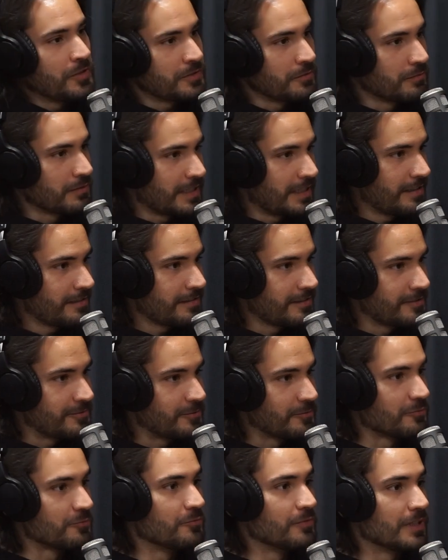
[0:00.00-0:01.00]
não tá essa
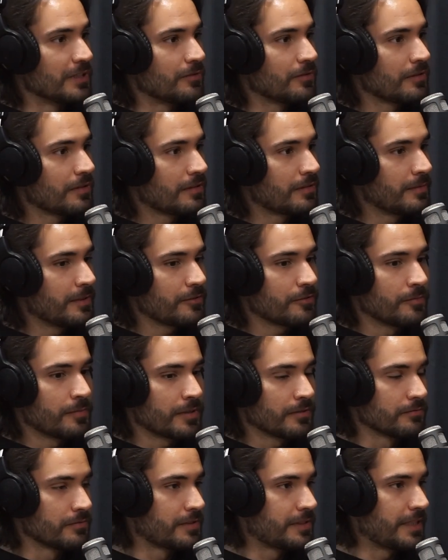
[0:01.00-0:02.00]
estrutura toda também? Comprar
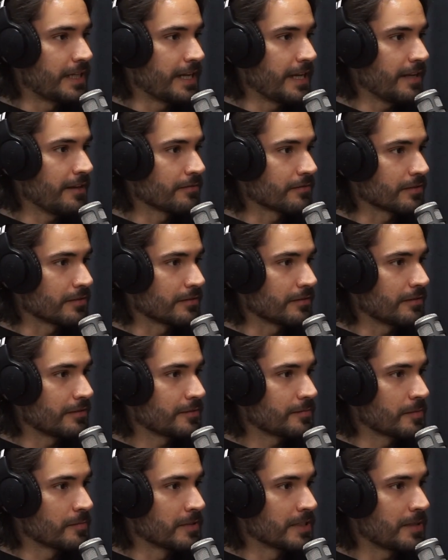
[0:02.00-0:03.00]
uns trem, uns negócios
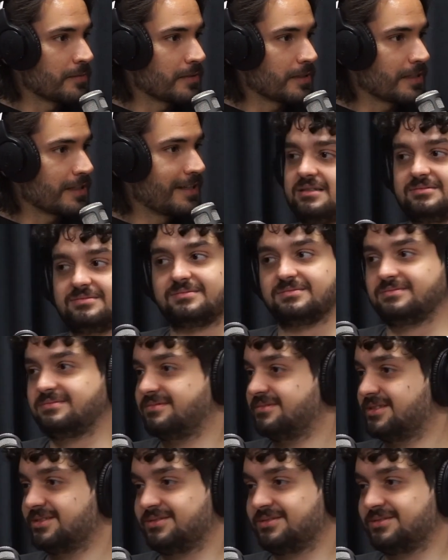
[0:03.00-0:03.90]
para mandar tá, para lá? Não